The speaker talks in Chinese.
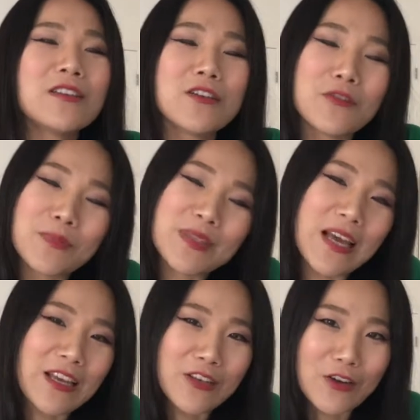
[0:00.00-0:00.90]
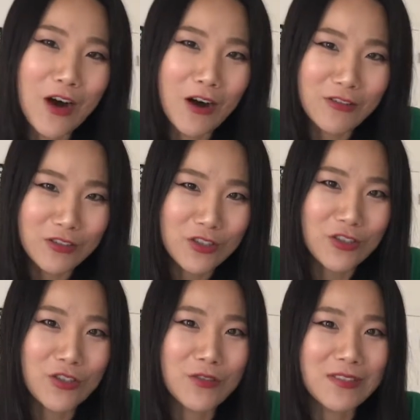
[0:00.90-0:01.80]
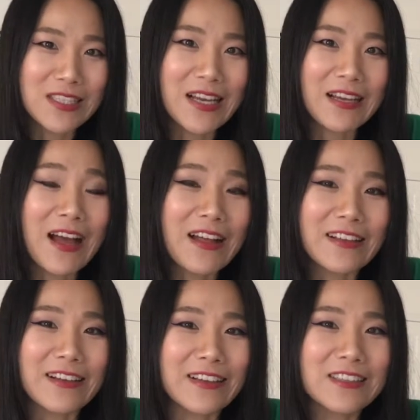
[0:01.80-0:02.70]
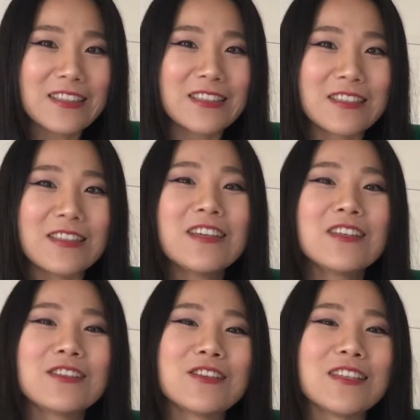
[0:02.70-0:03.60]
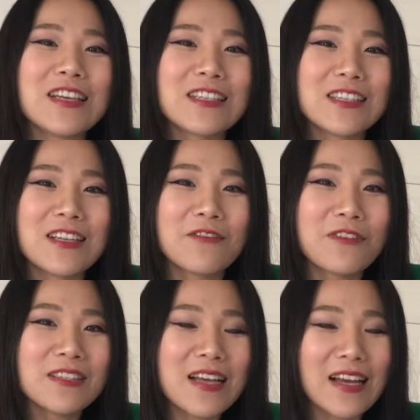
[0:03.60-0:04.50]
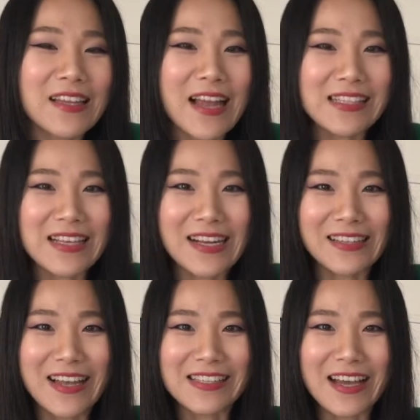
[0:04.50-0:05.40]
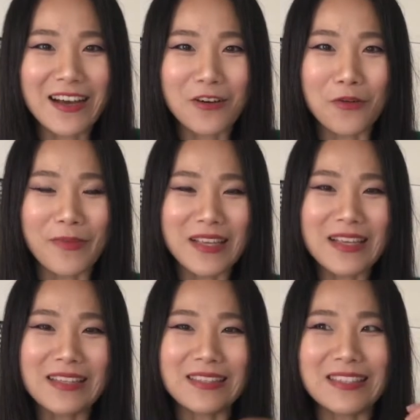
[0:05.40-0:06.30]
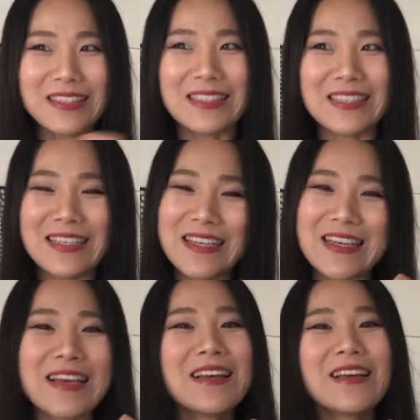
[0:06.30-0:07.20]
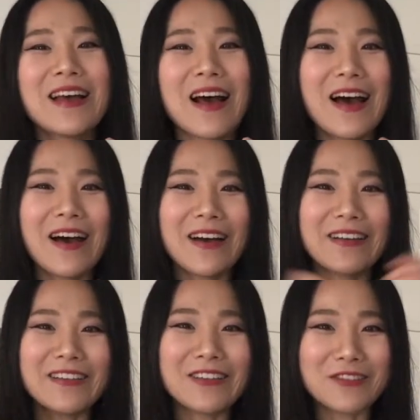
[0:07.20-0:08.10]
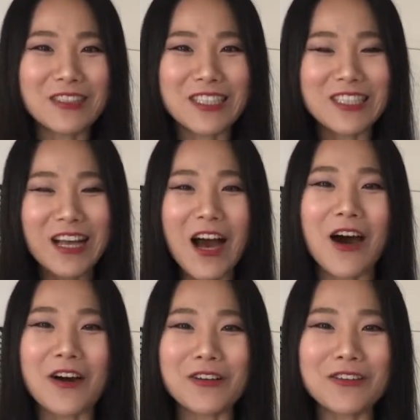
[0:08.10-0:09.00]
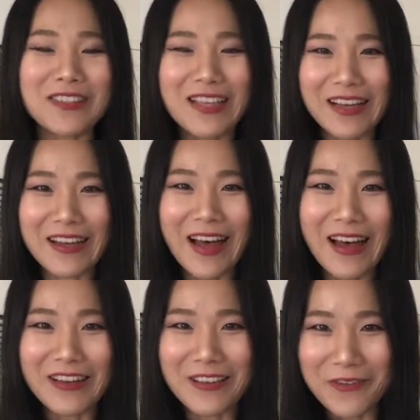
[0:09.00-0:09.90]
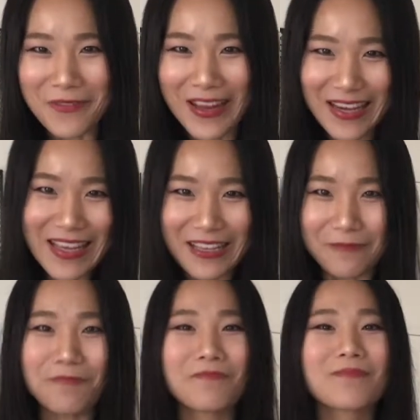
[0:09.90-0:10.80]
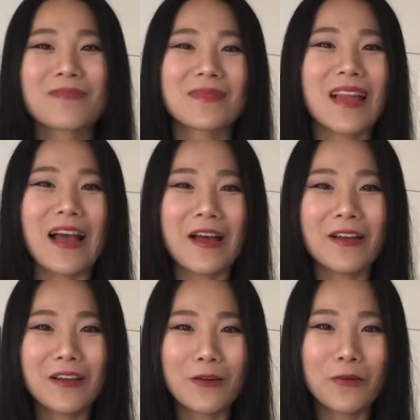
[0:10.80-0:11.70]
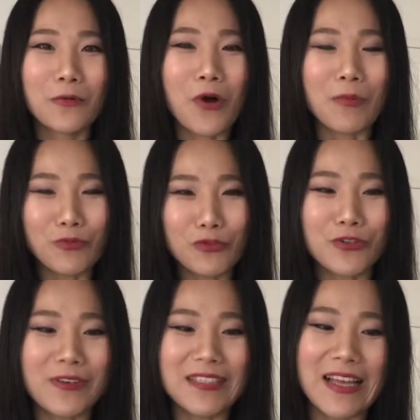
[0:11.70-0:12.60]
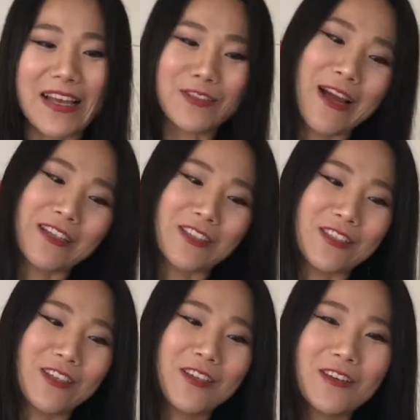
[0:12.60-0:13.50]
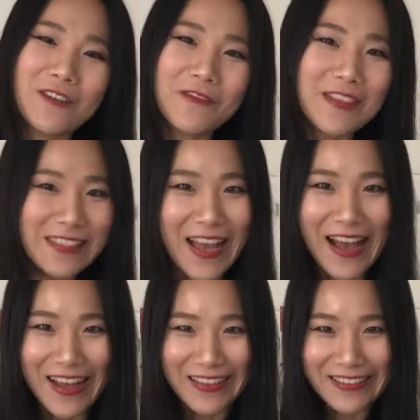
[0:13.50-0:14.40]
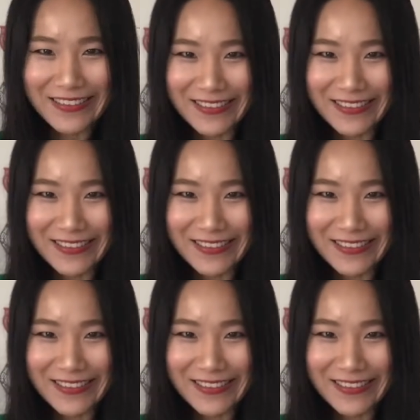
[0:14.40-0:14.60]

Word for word: 又便宜又好吃又健康的零食，所以在这里分享给大家，让大家和我们一起啊，又吃好又健康又美丽。那话不多说，我现在就开始分享。